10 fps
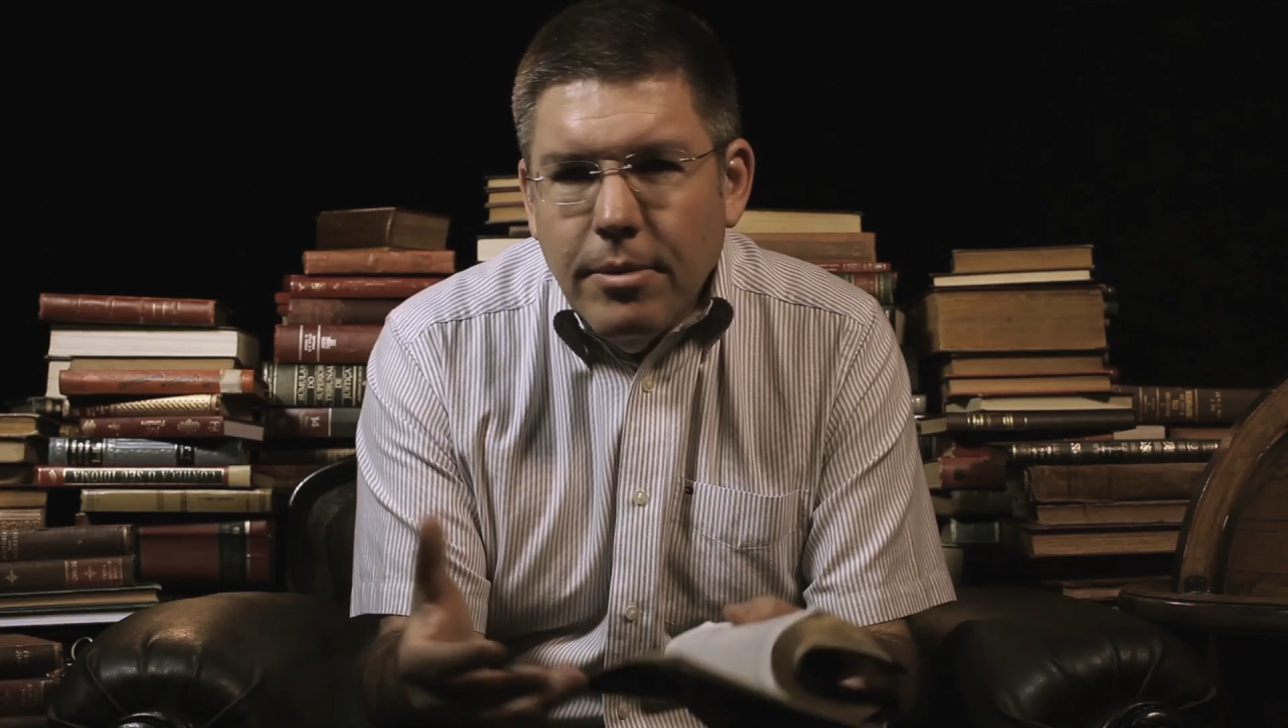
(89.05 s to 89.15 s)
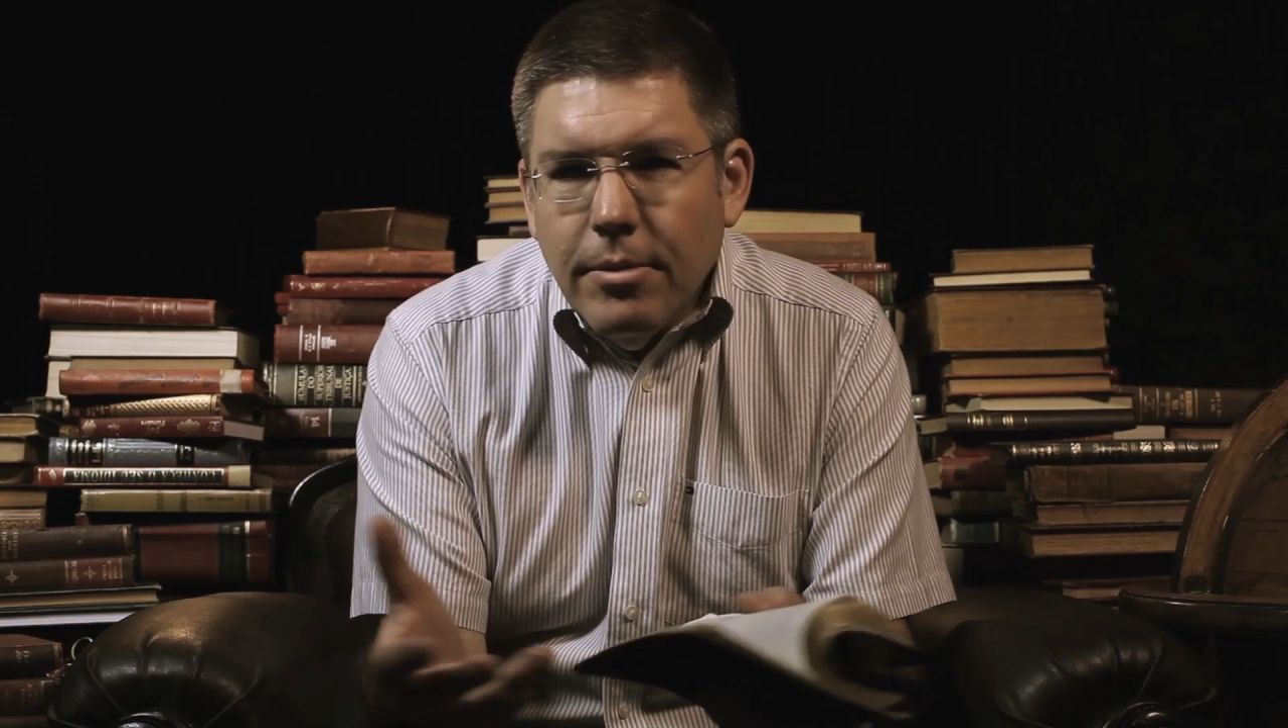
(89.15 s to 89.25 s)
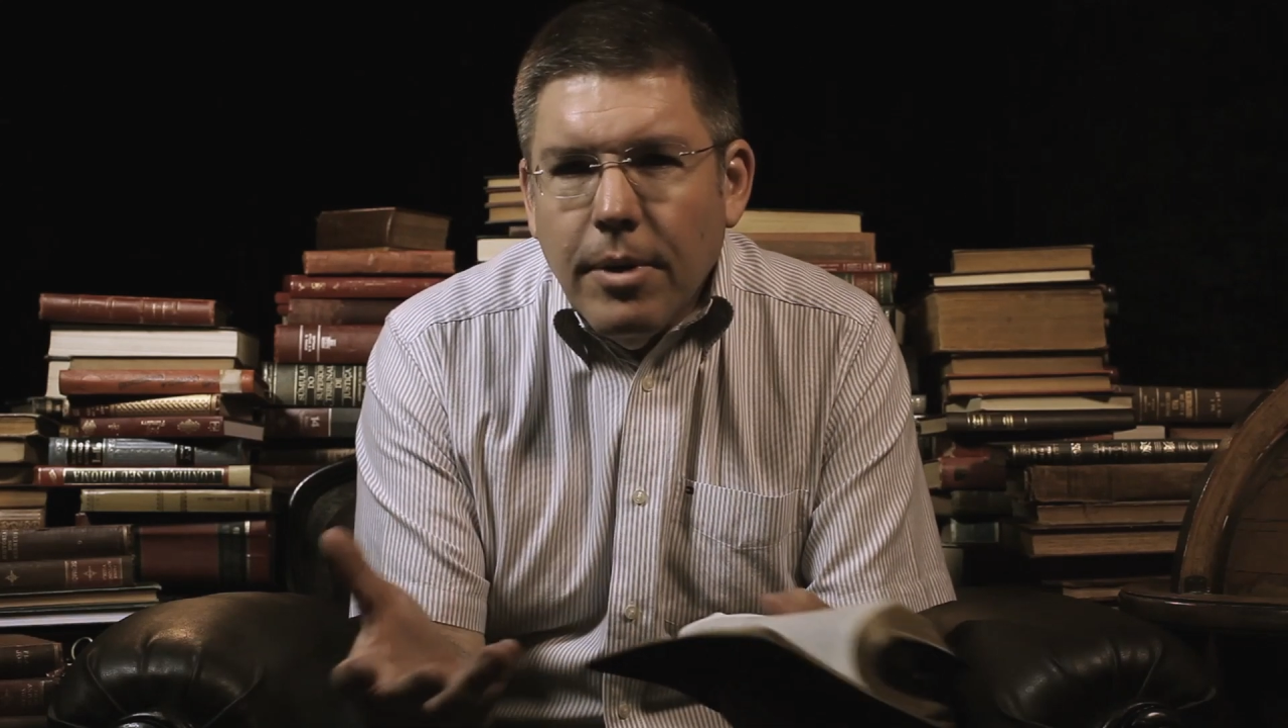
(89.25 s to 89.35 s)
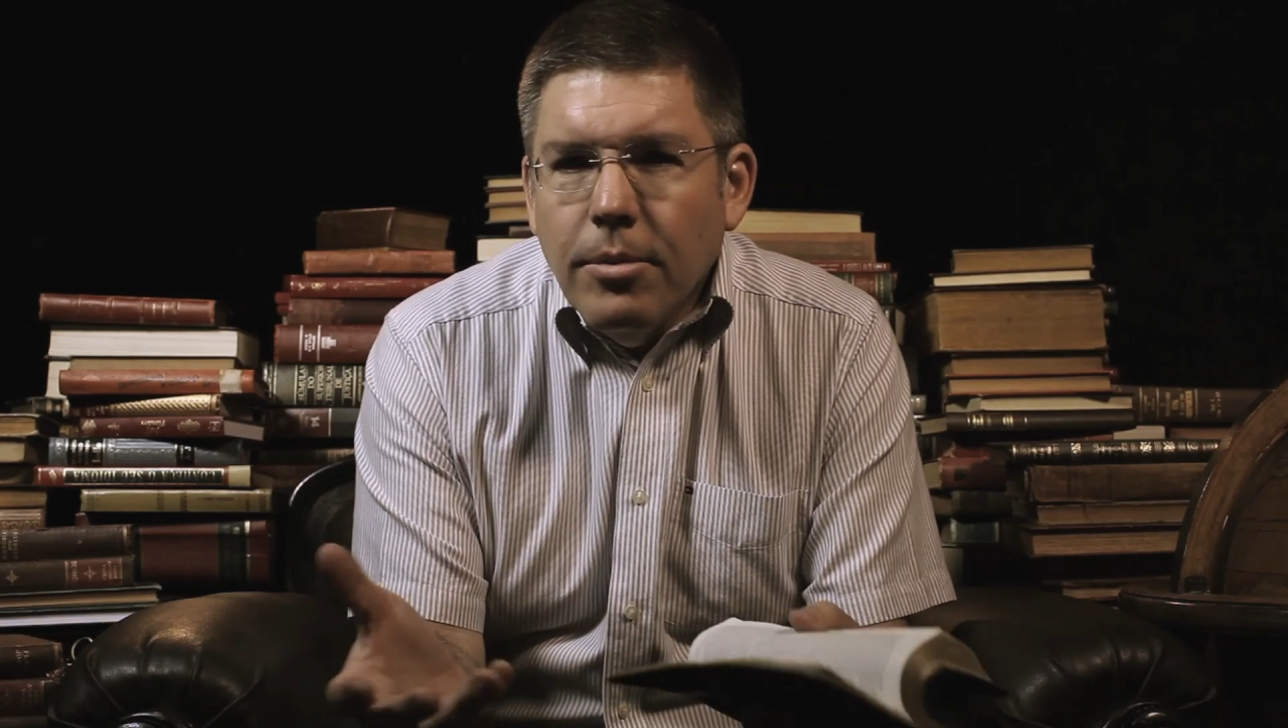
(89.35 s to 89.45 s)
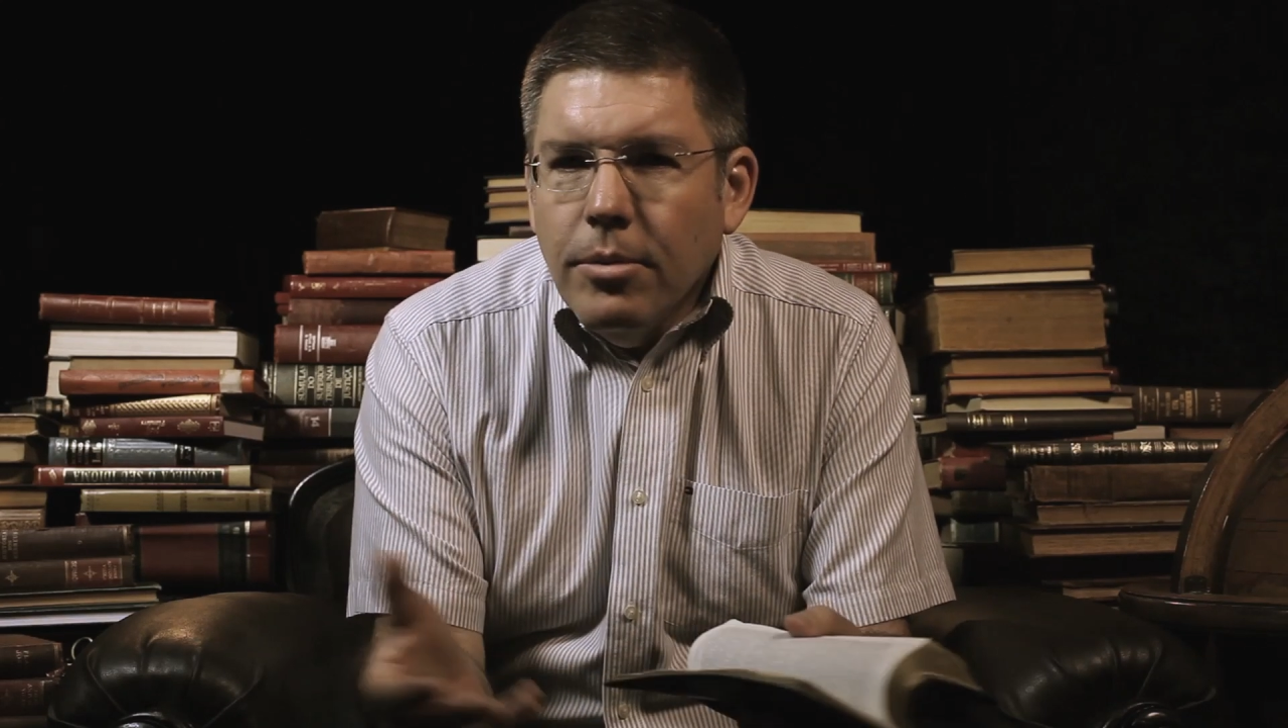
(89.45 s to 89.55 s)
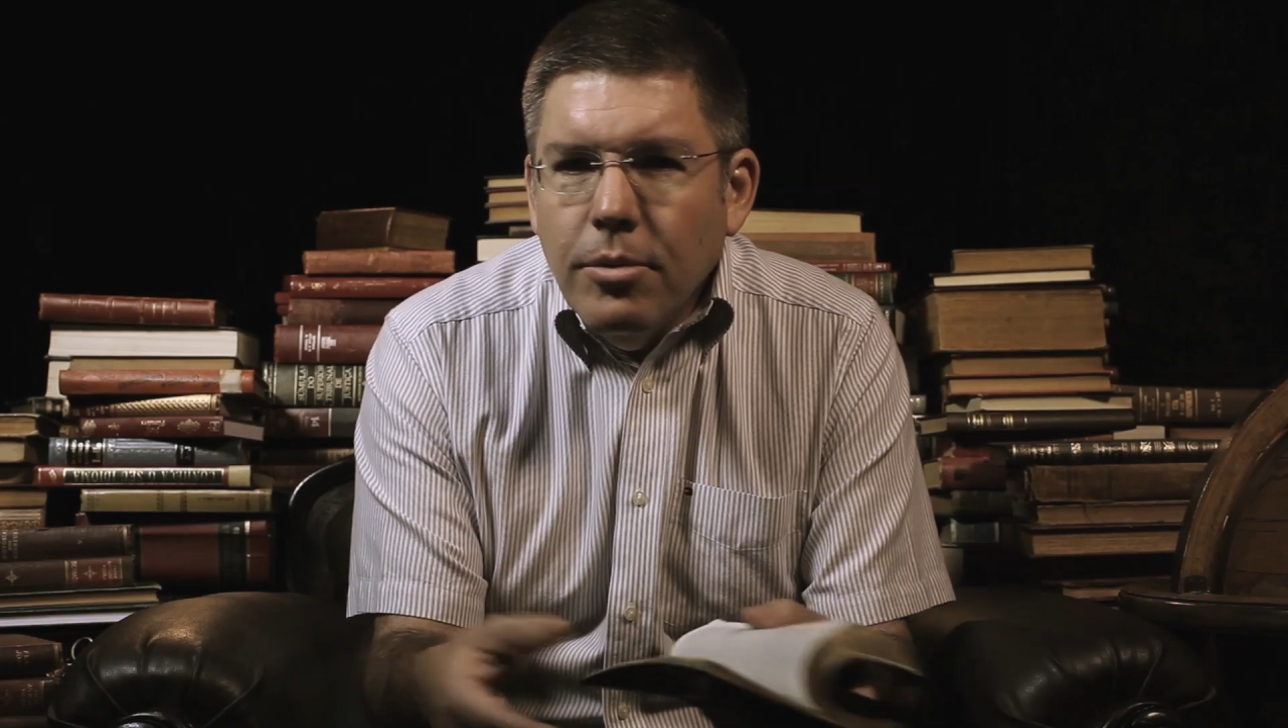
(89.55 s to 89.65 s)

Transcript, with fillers: com algum